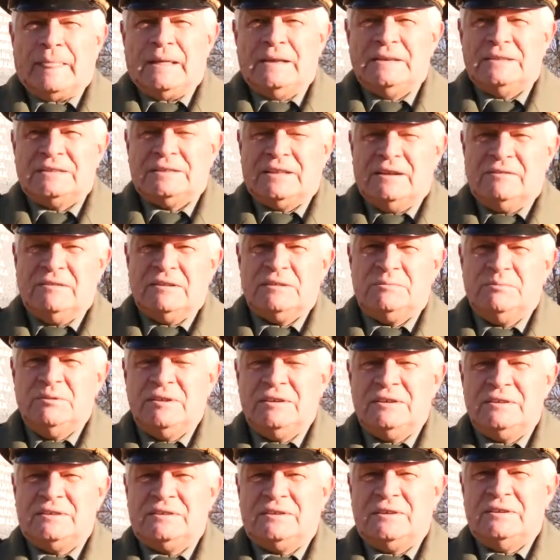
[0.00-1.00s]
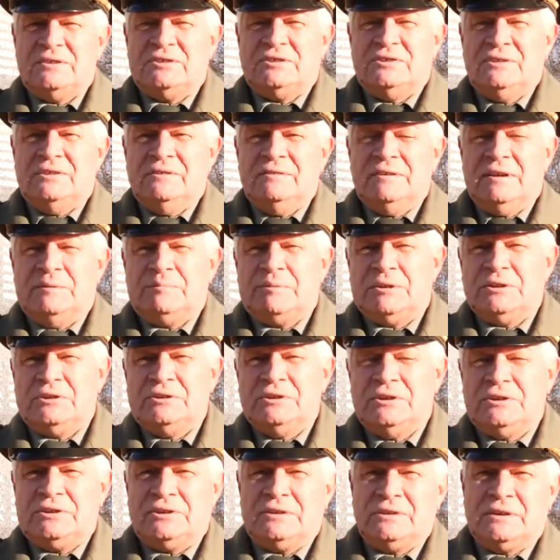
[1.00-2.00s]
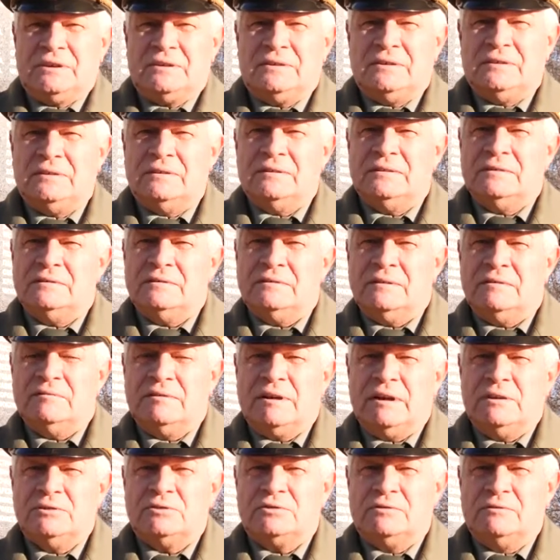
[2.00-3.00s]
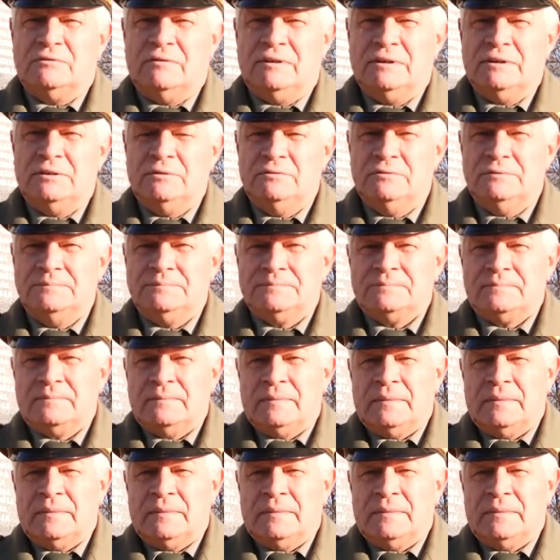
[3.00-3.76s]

Из 180 человек, прошедших э, э, афганскую войну,